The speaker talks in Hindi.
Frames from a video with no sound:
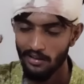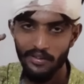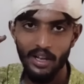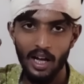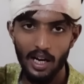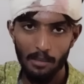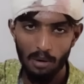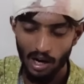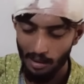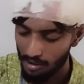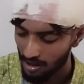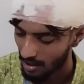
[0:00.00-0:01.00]
सारे
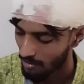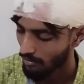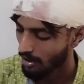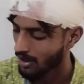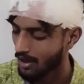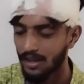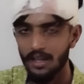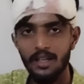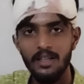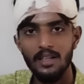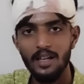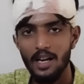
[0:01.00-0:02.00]
बराबर करवा के
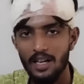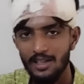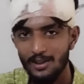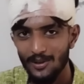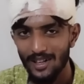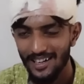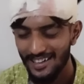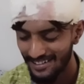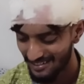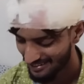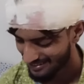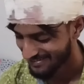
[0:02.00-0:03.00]
इतने इतने आ जाऊंगा
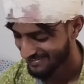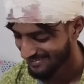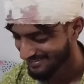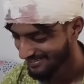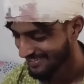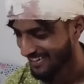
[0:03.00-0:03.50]
हाँ